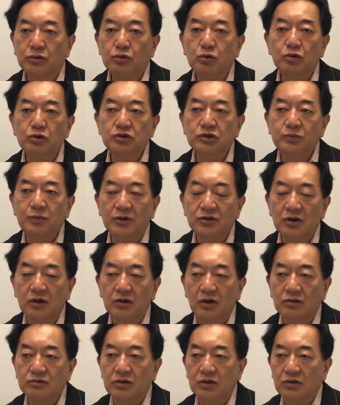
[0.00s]
東芝じゃ
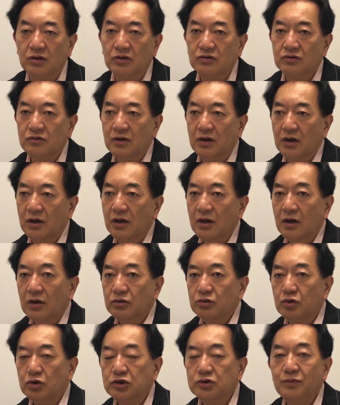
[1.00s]
なくてですね
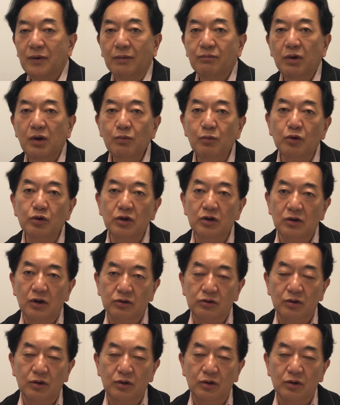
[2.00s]
東芝メモリーが